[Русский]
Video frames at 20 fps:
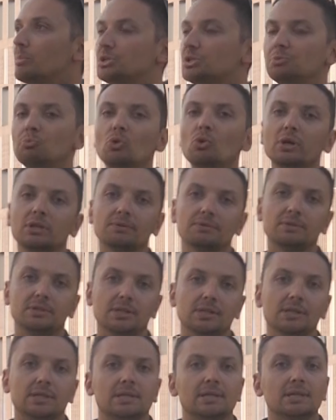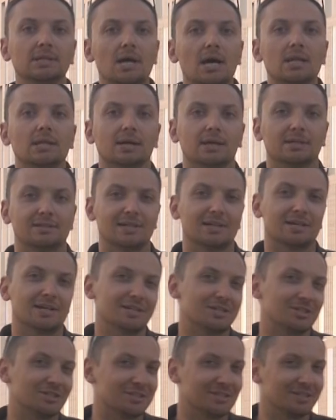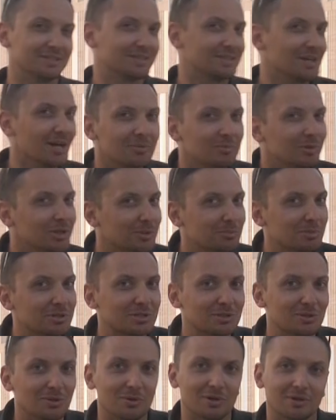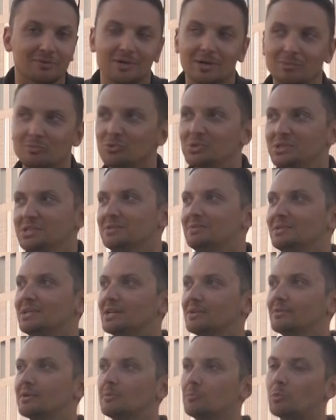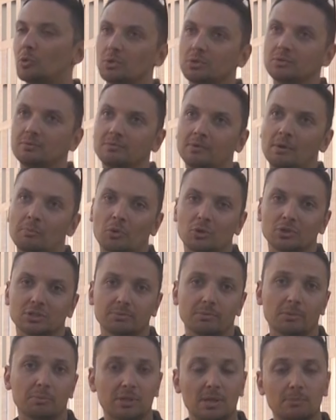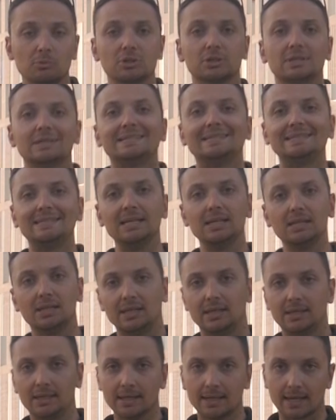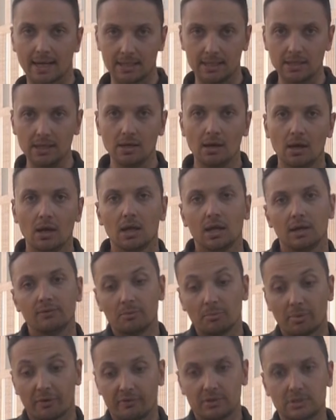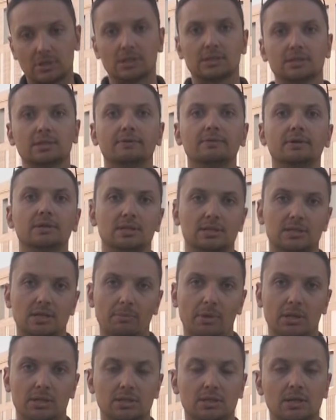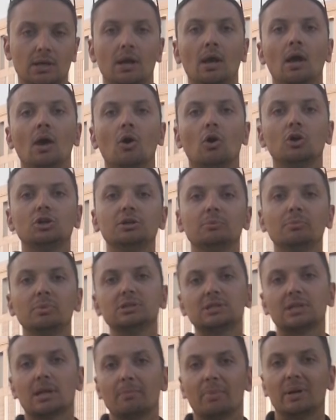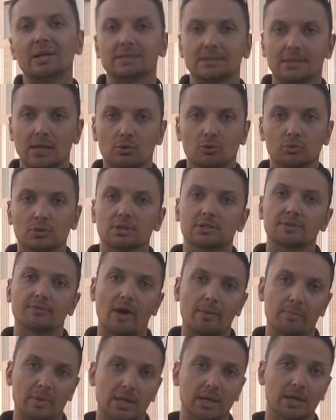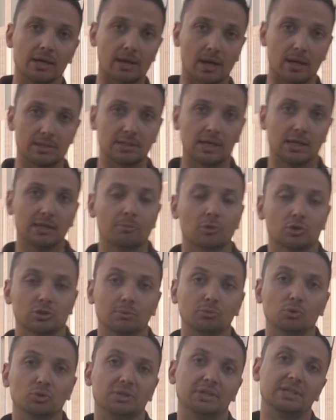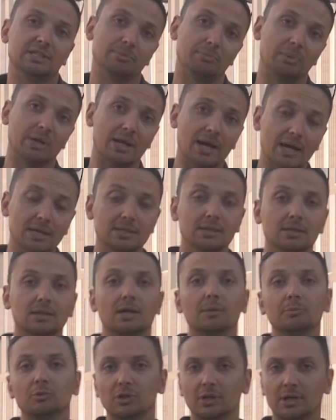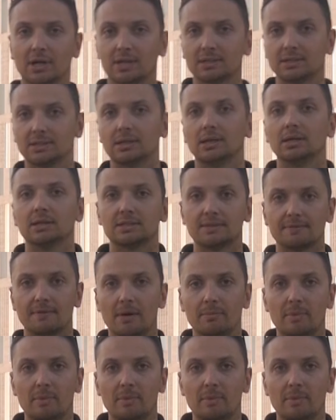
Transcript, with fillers: Почему этого делать не надо, хотя кажется, так было бы здорово обузить всех вопросами? Потому что сильные игроки, и в импровизации вы это заметите, очень быстро перестанут с вами играть. Они просто будут избегать коммуникаций с